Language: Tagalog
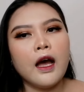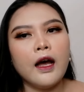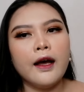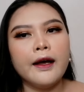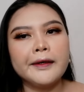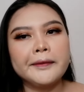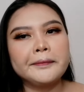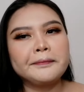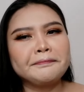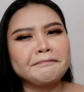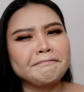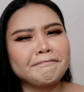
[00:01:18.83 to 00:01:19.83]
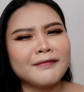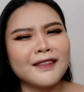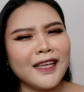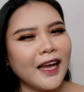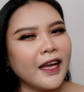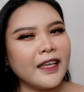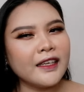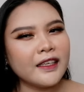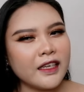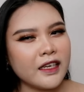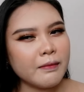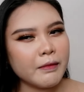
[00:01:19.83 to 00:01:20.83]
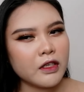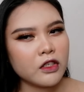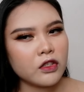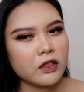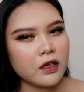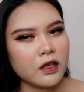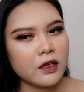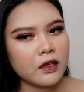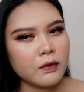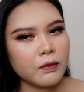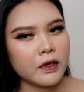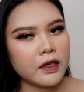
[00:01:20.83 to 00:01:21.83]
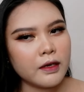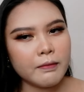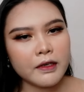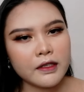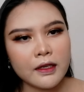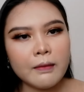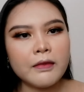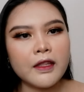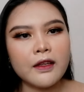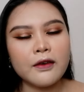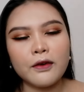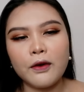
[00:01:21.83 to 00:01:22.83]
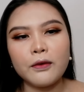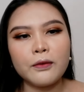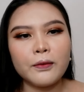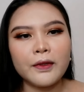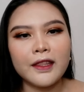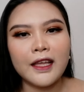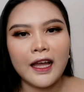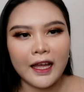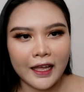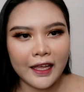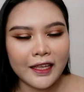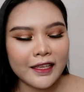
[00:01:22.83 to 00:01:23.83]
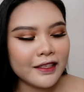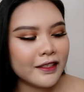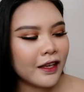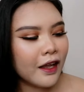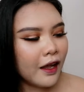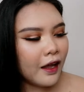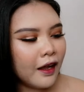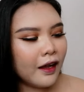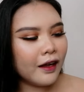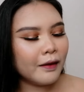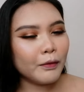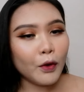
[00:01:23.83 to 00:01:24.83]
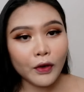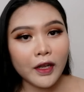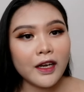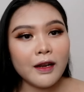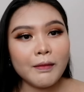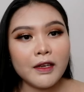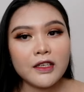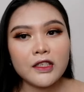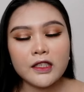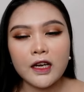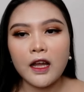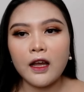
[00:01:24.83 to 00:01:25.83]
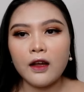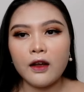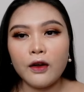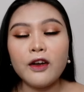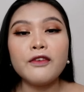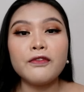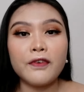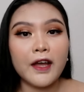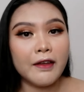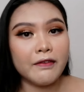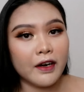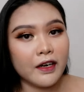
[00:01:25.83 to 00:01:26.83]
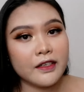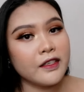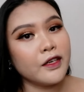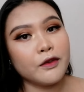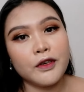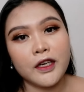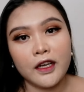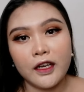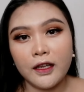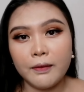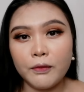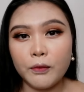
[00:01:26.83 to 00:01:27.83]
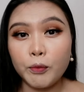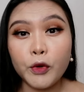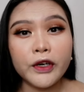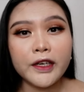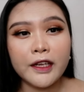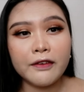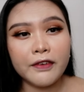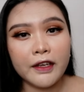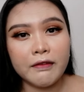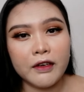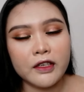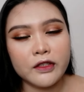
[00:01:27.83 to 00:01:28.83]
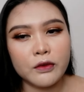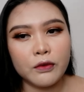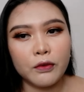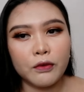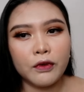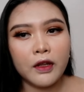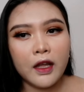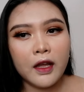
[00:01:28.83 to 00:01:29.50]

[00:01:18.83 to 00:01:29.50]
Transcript: Um, yeah, hindi naman siya, wala namang something wrong with the eyes. Um, okay naman siya on 5 hours. Hindi ko lang alam, more than 5 hours kung